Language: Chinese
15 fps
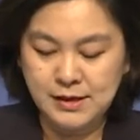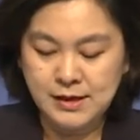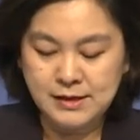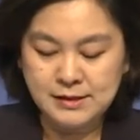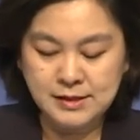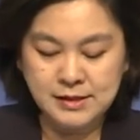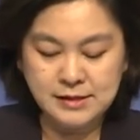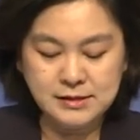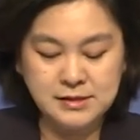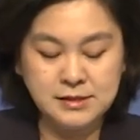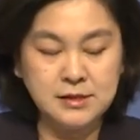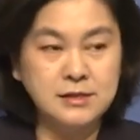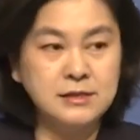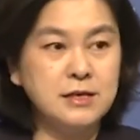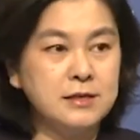停
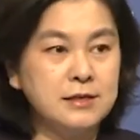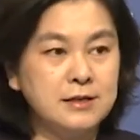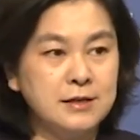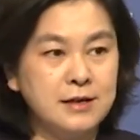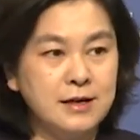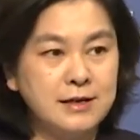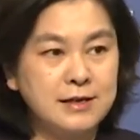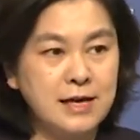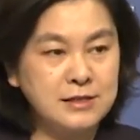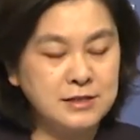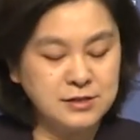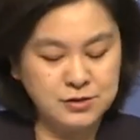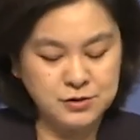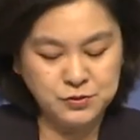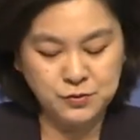止任何干
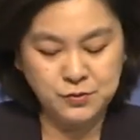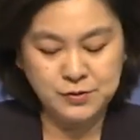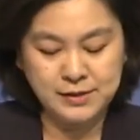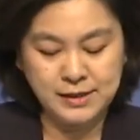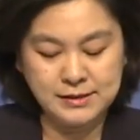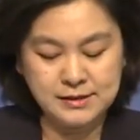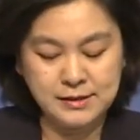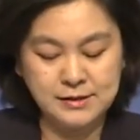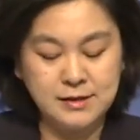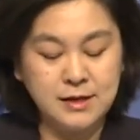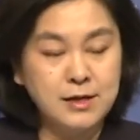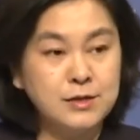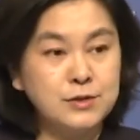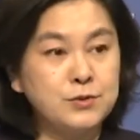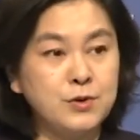涉中国内政、
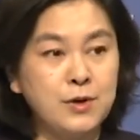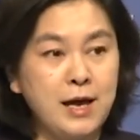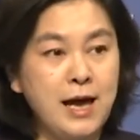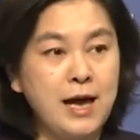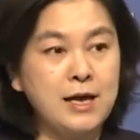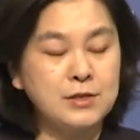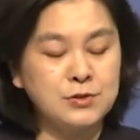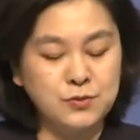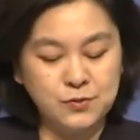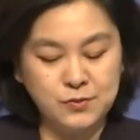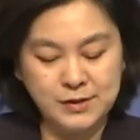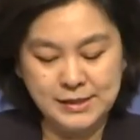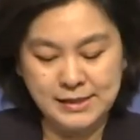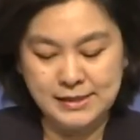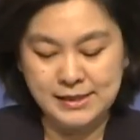损害中
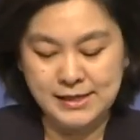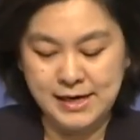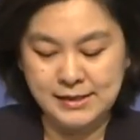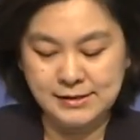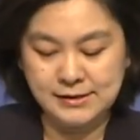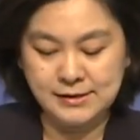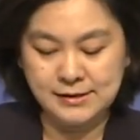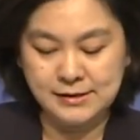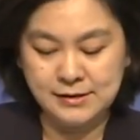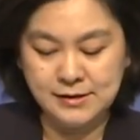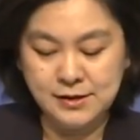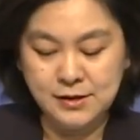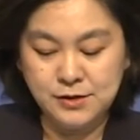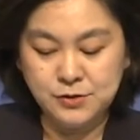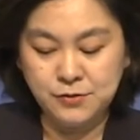国利益的言行。
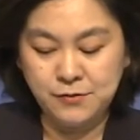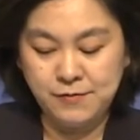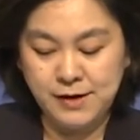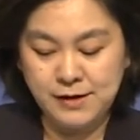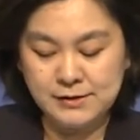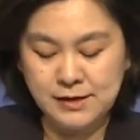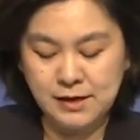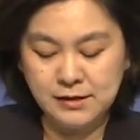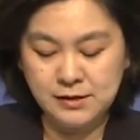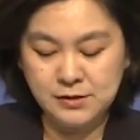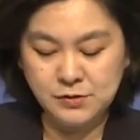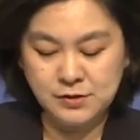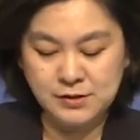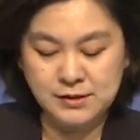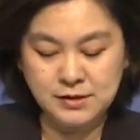中方将根
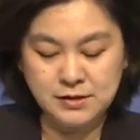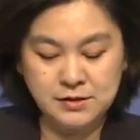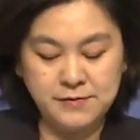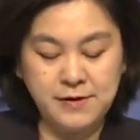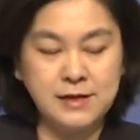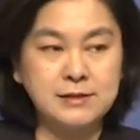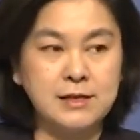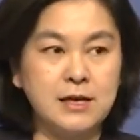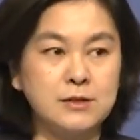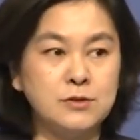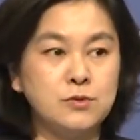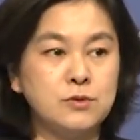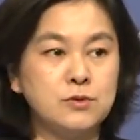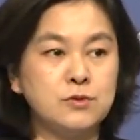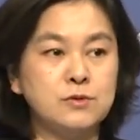据形势发展
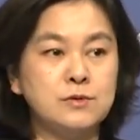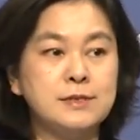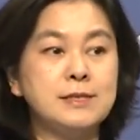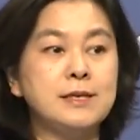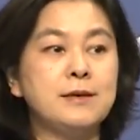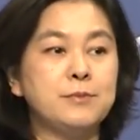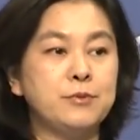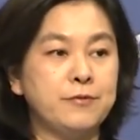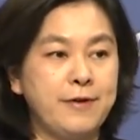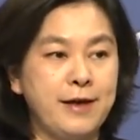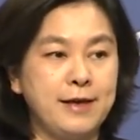作出进一步反